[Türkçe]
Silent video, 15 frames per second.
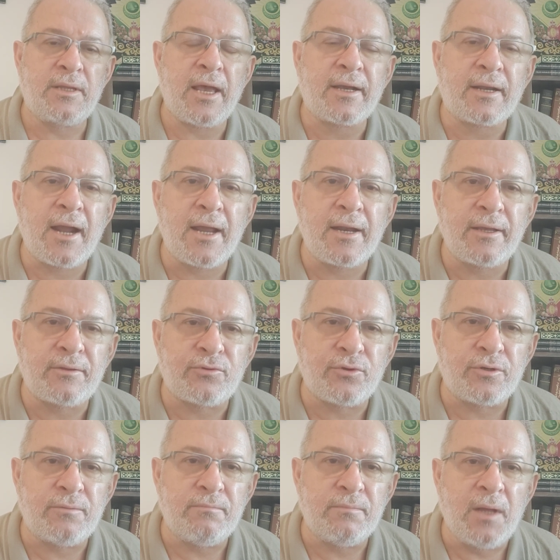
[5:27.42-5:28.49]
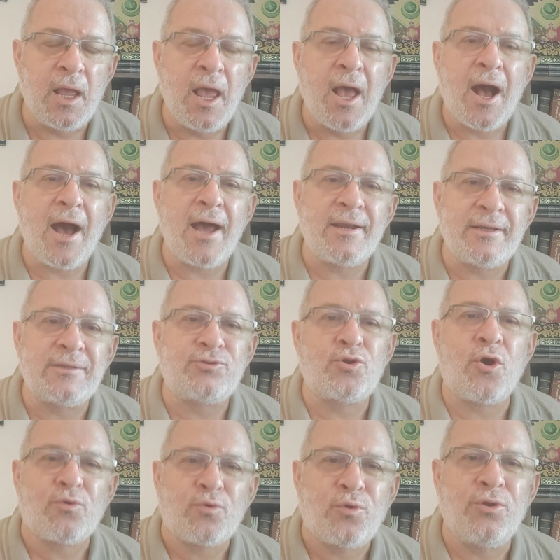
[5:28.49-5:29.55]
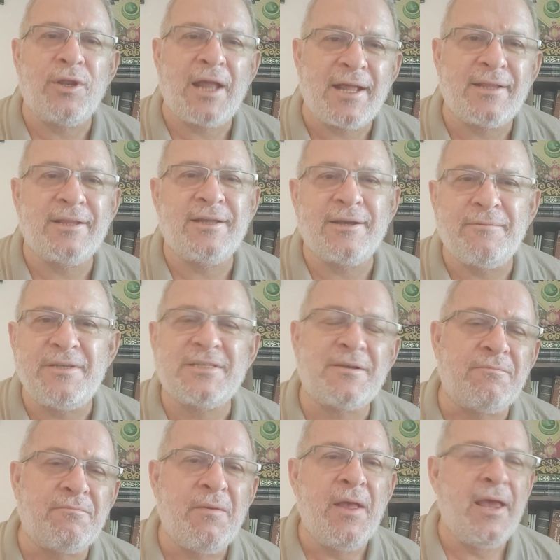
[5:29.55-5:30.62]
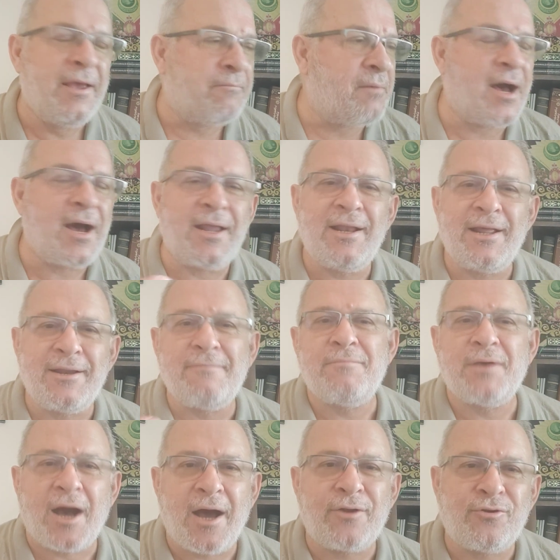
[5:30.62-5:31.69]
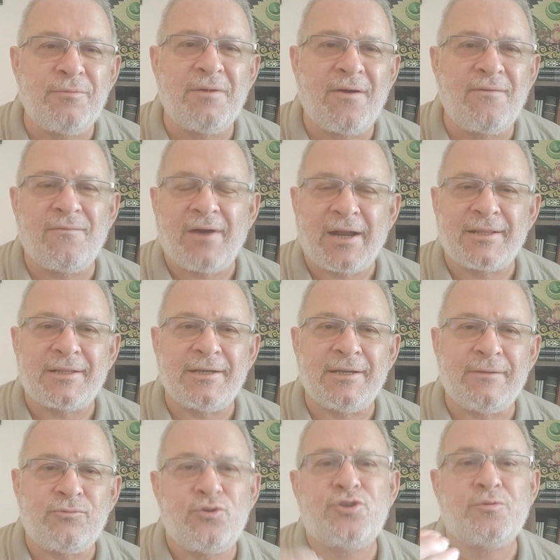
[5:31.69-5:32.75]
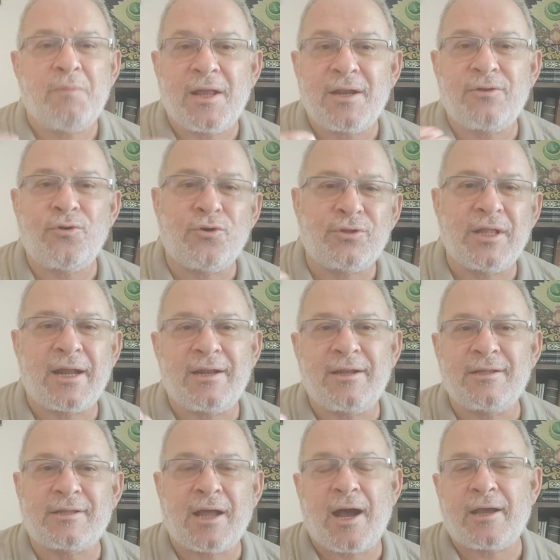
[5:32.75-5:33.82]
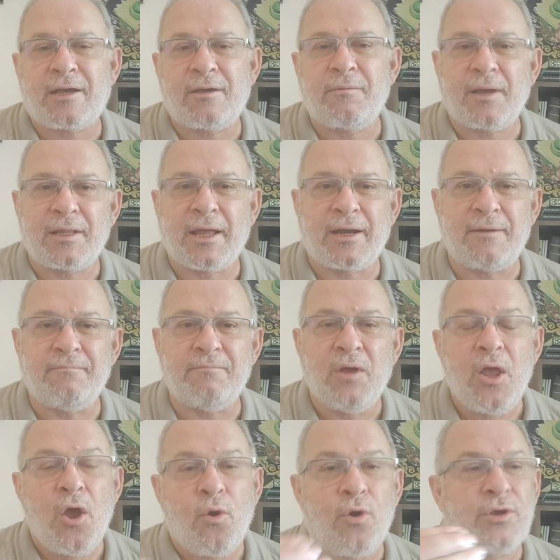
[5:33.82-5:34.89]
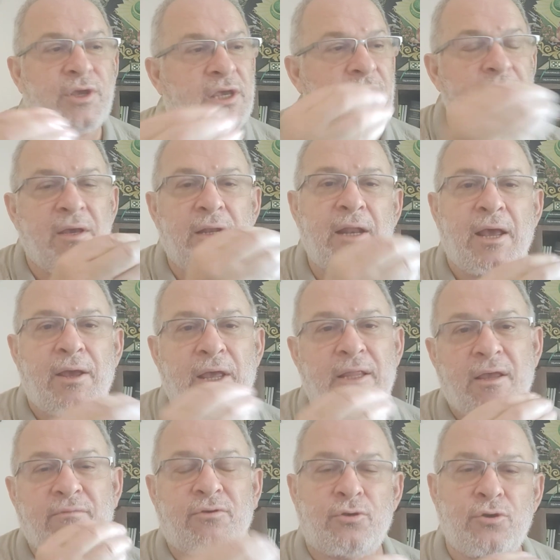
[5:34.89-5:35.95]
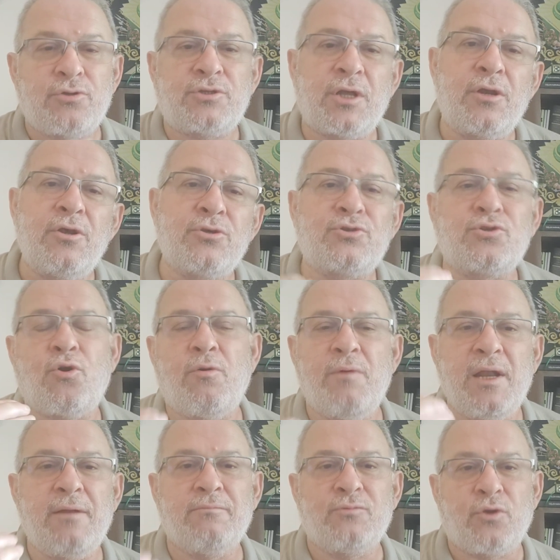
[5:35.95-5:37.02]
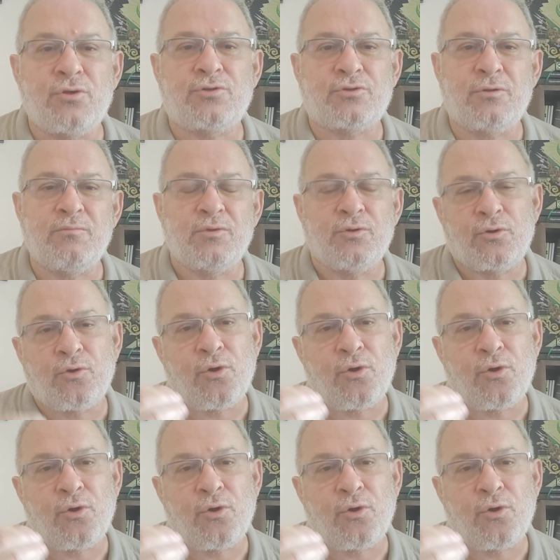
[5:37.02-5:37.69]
Tekrar ediyorum. Hani çok kullandığı bizim mahallenin bir argüman vardı. Düşmanın oklarını takip ederim. O kimin hedef gösteriyorsa o benim dostumdur.